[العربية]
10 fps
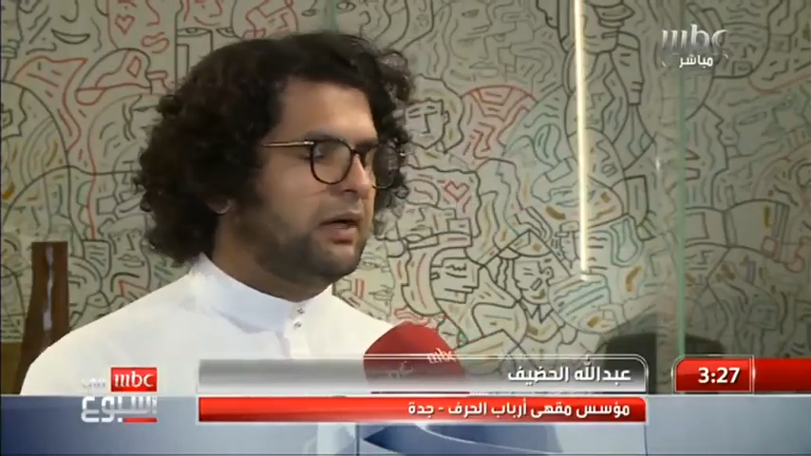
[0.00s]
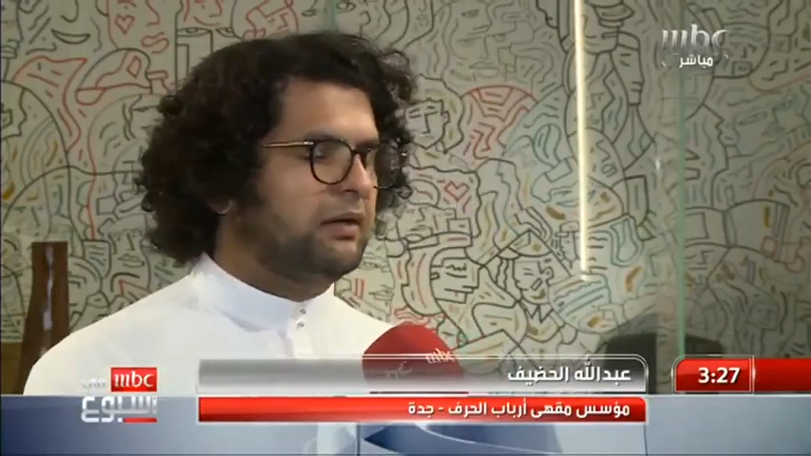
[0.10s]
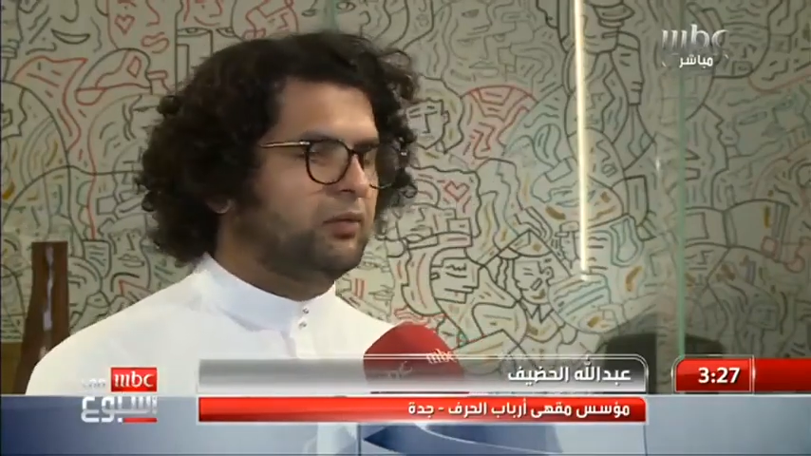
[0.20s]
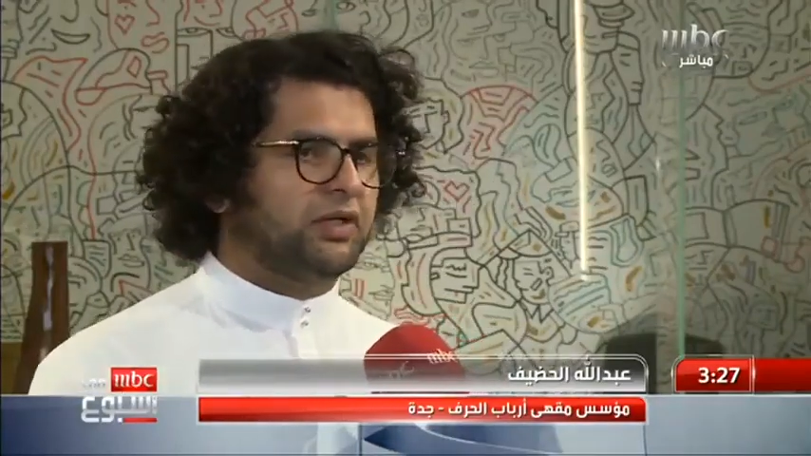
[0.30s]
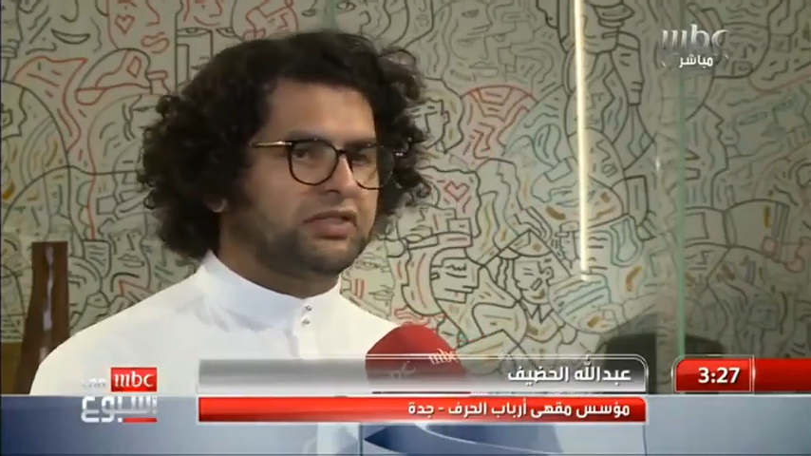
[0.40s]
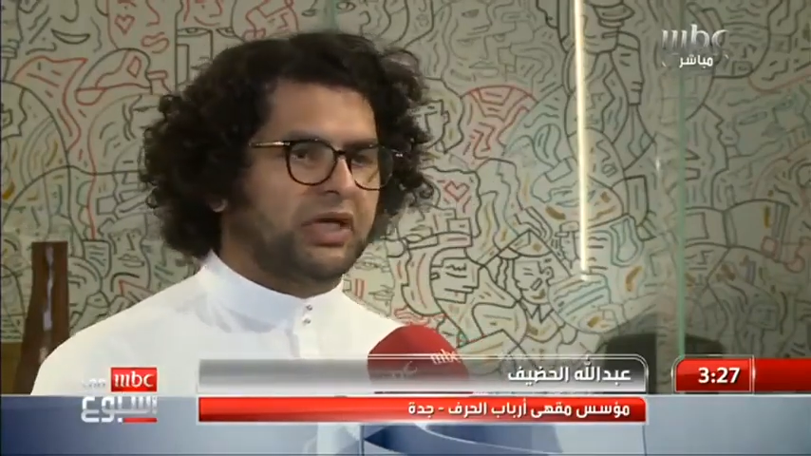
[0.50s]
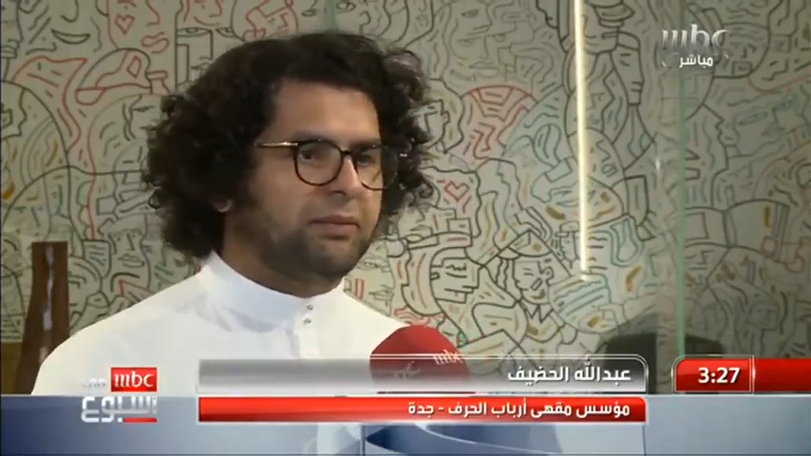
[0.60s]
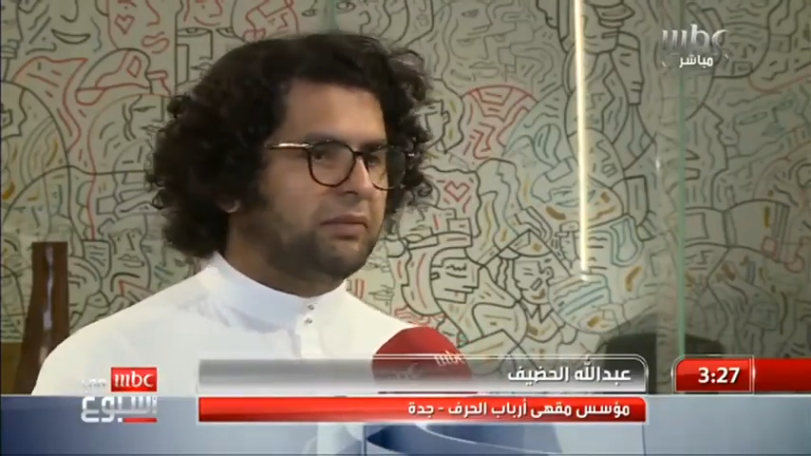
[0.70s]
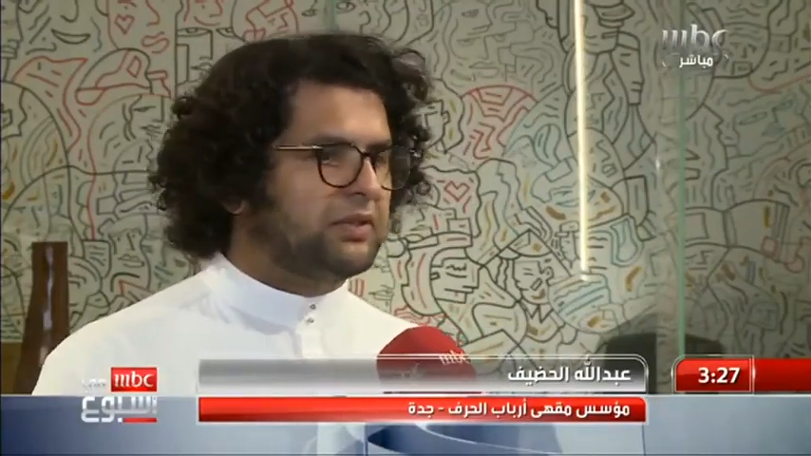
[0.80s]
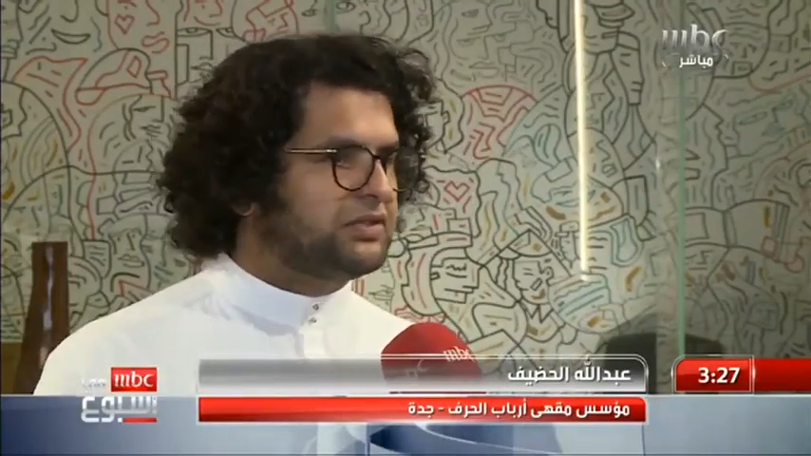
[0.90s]
آه، ورش
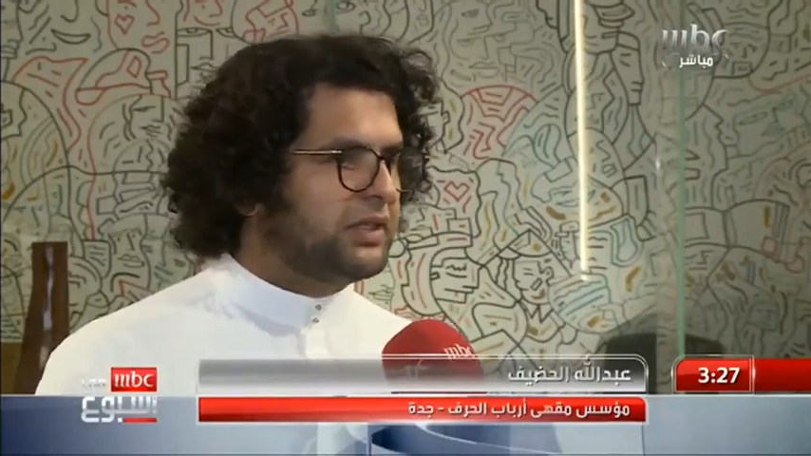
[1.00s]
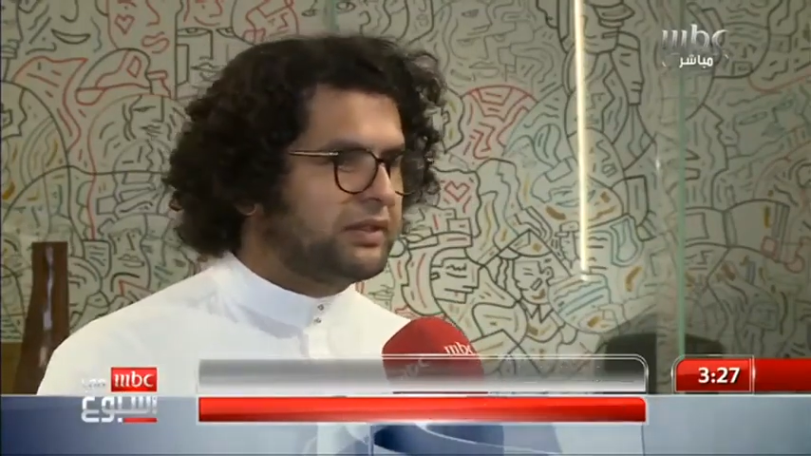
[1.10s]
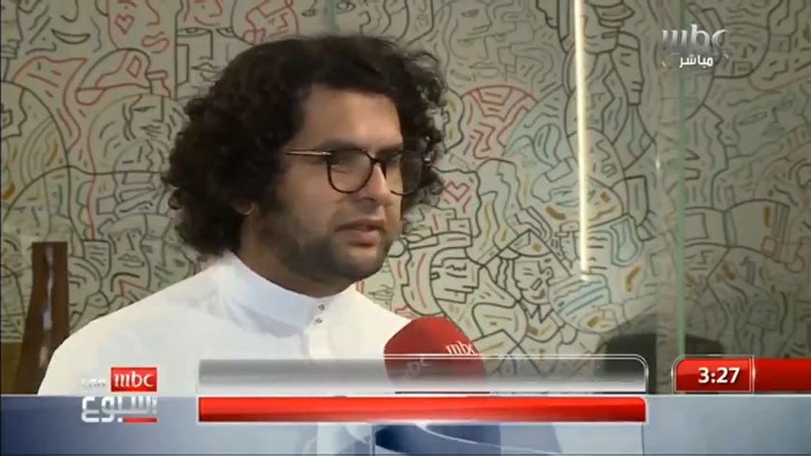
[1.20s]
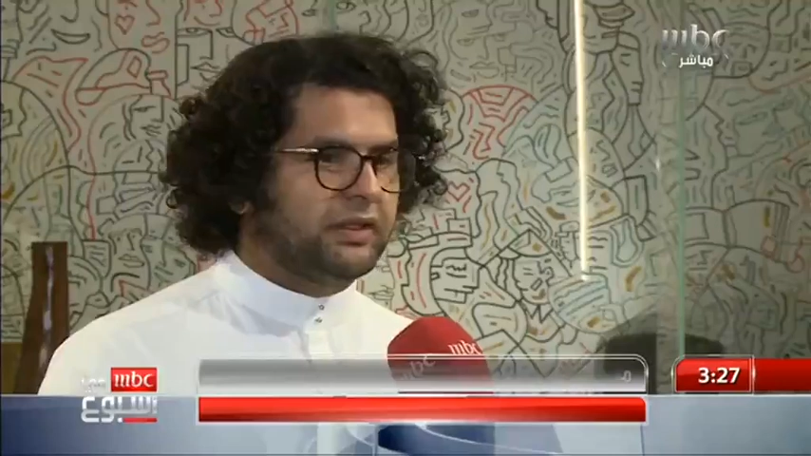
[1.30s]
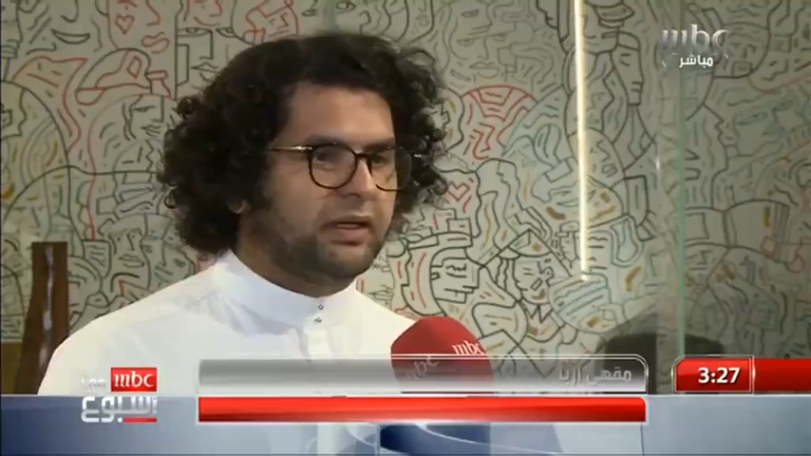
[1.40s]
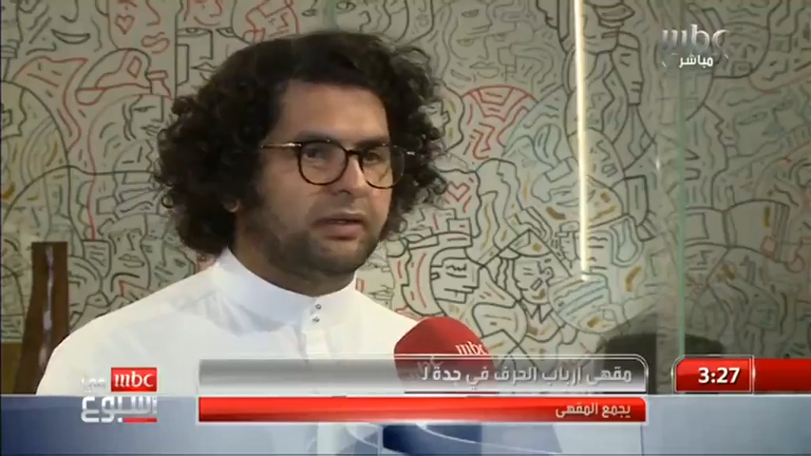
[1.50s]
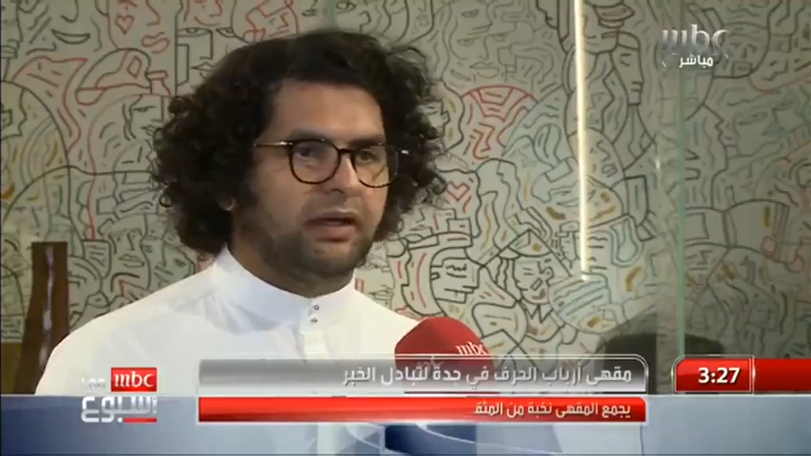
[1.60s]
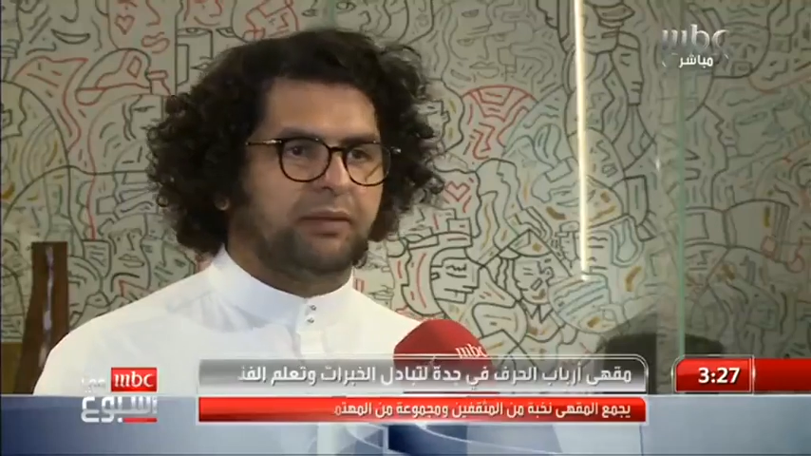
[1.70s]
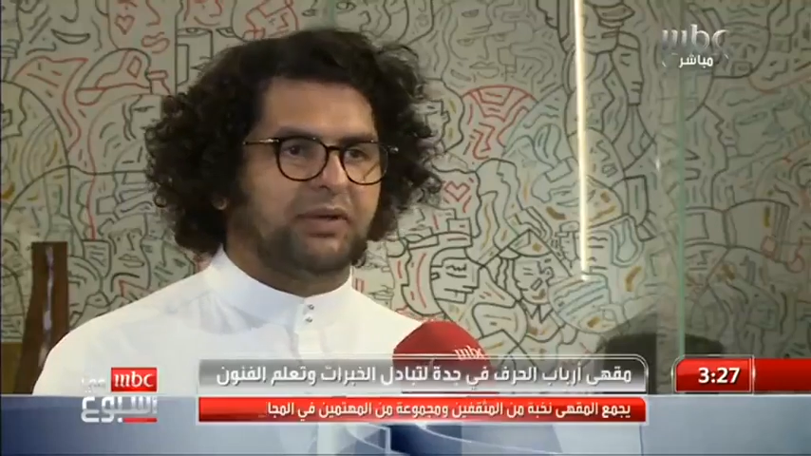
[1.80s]
عمل مجانية